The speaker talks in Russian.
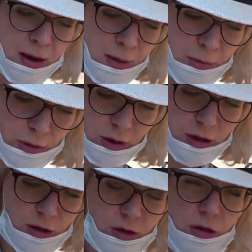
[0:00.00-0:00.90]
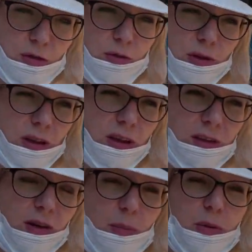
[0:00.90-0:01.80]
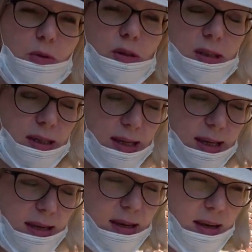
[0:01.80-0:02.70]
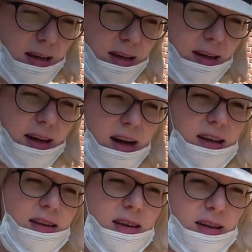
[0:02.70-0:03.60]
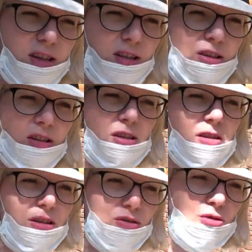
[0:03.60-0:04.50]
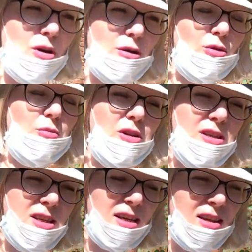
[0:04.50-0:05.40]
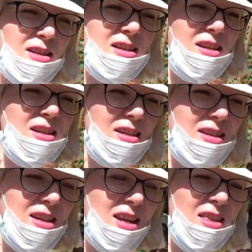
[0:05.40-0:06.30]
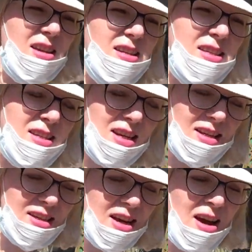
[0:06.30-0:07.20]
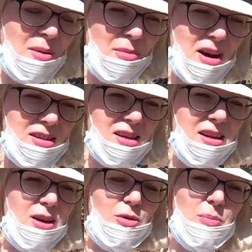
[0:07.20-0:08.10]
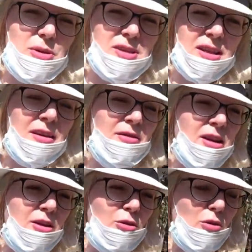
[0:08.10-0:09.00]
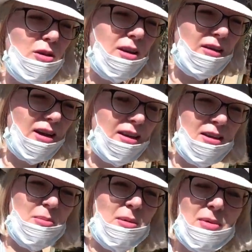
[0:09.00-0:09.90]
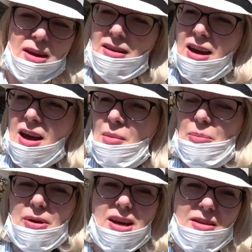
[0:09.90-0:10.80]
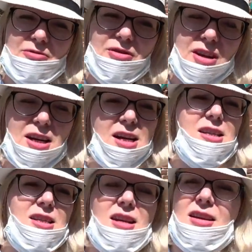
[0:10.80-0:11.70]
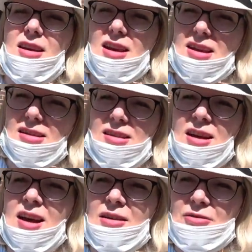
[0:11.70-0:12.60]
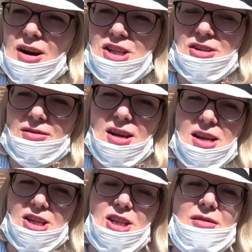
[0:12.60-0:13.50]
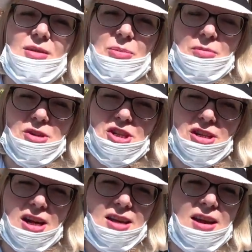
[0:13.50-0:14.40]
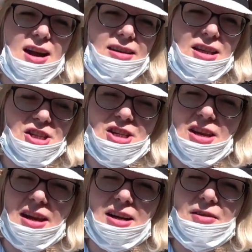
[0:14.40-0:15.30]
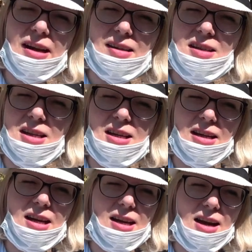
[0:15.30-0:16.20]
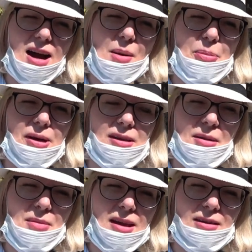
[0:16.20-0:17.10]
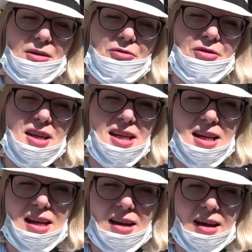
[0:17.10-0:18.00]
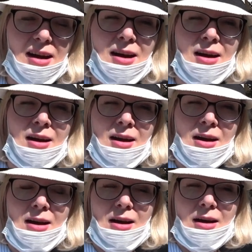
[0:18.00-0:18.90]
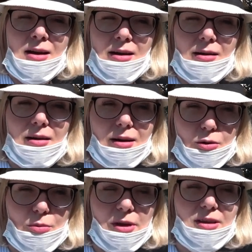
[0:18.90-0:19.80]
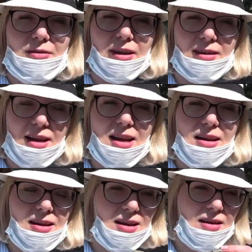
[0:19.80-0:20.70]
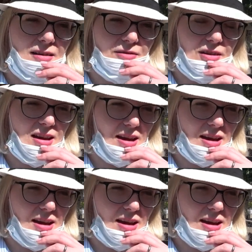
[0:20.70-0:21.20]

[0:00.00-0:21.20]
Многих интересует этот вопрос. И, конечно же, расскажу о том, где носить, где не носить маски, какое постановление. Но на данный момент при выходе из вашего личного помещения, а точнее квартиры, апартаментов или э, комнаты в отеле, вы